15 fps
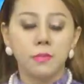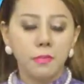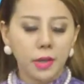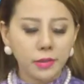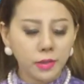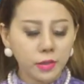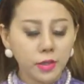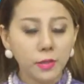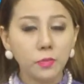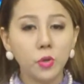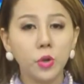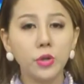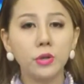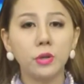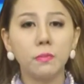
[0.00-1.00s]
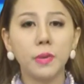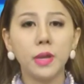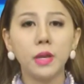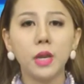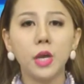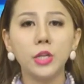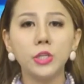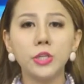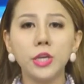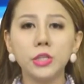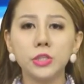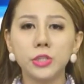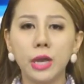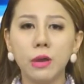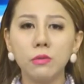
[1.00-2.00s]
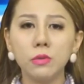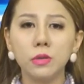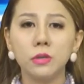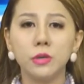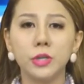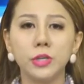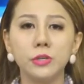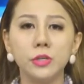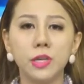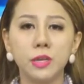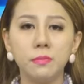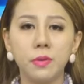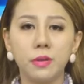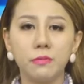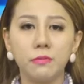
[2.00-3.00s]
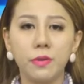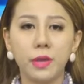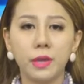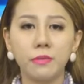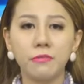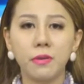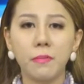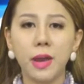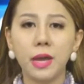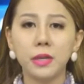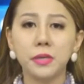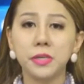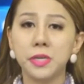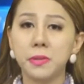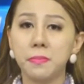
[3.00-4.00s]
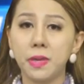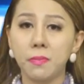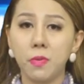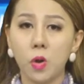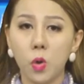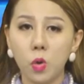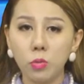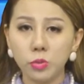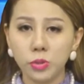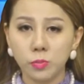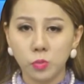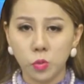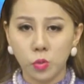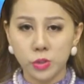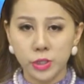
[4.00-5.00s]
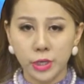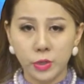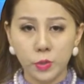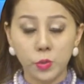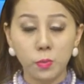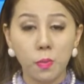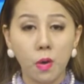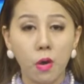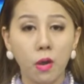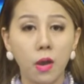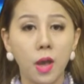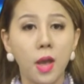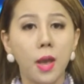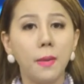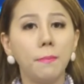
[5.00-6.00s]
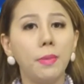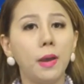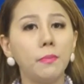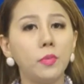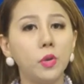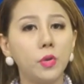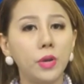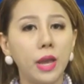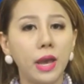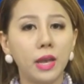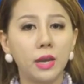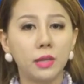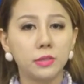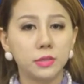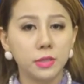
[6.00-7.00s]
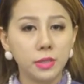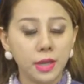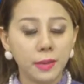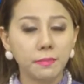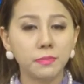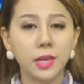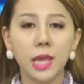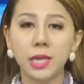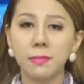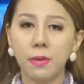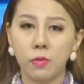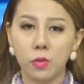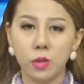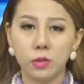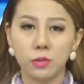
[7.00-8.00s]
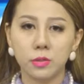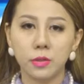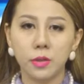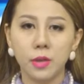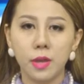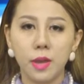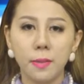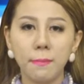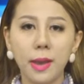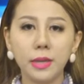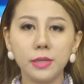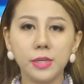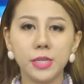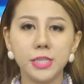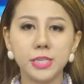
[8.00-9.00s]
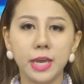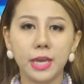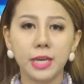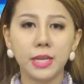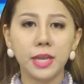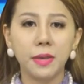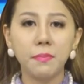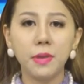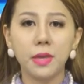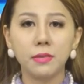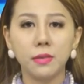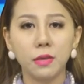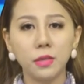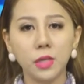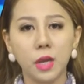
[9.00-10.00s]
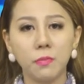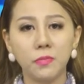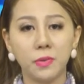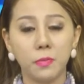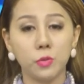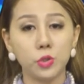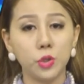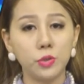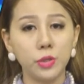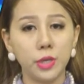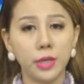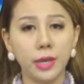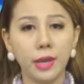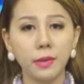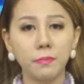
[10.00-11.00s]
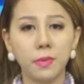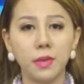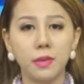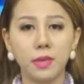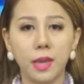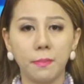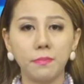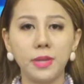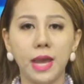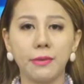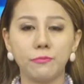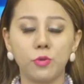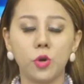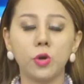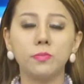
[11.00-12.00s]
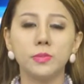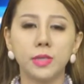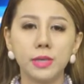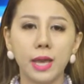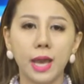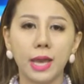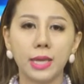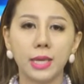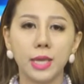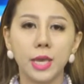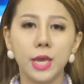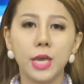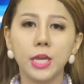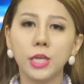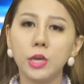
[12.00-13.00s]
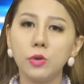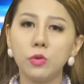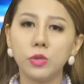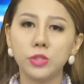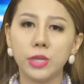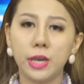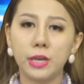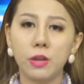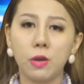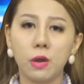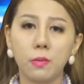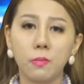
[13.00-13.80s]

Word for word: Bản tin tiếp nối được biết là ít nhất 6 người đưa đến bệnh viện và 3 người bị bò hút trong cuộc chạy đua bò Pamplona lần thứ 5 đầy bạo lực. 3 người chạy đã bị tấn công và một số người khác bị giẫm đạp vào hôm thứ Hai, khi cuộc chạy